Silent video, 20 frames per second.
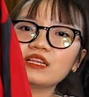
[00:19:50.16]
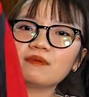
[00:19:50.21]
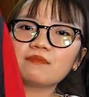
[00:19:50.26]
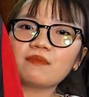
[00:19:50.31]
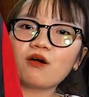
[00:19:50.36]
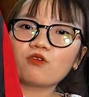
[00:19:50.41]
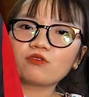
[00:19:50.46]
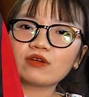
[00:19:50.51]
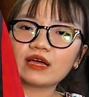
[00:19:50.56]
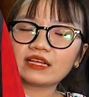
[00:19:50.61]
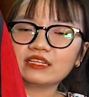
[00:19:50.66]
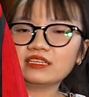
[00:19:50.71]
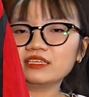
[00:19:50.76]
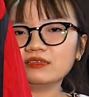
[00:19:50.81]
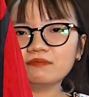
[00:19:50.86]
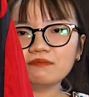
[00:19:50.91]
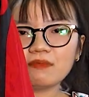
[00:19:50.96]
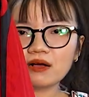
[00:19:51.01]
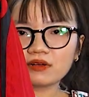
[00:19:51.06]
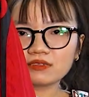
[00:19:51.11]
là màu này
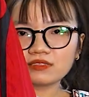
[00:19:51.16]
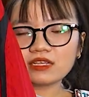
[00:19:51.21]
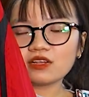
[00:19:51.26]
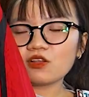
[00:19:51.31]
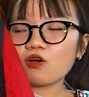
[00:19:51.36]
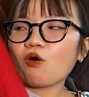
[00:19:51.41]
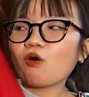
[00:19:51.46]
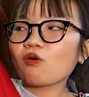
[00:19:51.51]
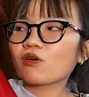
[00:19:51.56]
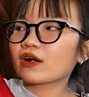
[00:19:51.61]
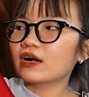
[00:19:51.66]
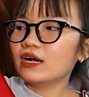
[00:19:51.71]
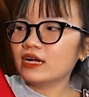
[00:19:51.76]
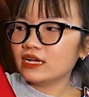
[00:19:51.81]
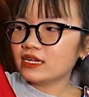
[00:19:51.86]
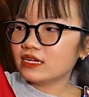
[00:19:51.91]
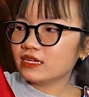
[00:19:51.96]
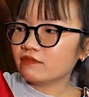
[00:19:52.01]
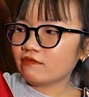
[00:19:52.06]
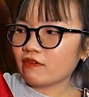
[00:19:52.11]
thì mặc rất là ok.
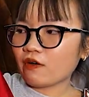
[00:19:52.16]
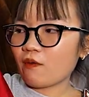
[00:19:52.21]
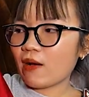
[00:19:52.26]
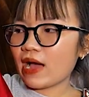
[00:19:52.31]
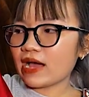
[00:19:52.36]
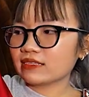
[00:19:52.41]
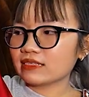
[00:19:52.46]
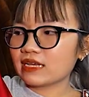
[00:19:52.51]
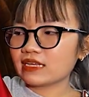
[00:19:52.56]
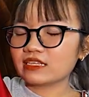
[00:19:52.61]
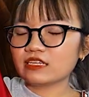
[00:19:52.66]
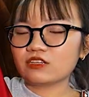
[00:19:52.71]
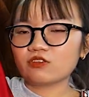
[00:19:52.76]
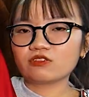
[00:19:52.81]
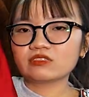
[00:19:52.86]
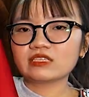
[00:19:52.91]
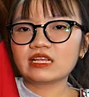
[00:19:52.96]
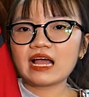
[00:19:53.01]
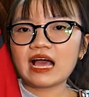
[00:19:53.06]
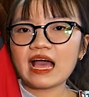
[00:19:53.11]
Và ngoài ra thì
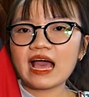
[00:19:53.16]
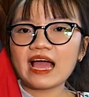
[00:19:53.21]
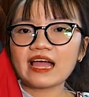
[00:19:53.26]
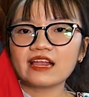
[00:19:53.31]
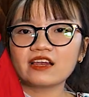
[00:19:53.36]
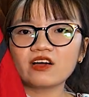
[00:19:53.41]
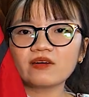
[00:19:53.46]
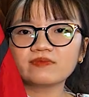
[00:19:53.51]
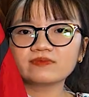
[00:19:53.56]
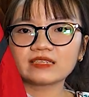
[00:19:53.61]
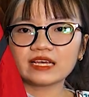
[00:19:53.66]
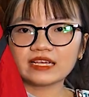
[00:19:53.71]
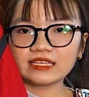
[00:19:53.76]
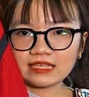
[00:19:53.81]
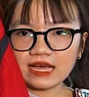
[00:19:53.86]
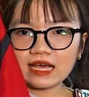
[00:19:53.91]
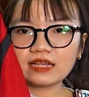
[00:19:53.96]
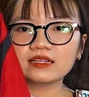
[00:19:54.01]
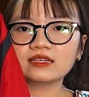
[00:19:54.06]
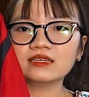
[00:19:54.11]
nó sẽ là hai lớp dày
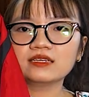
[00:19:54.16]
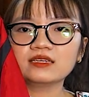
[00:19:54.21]
dặn.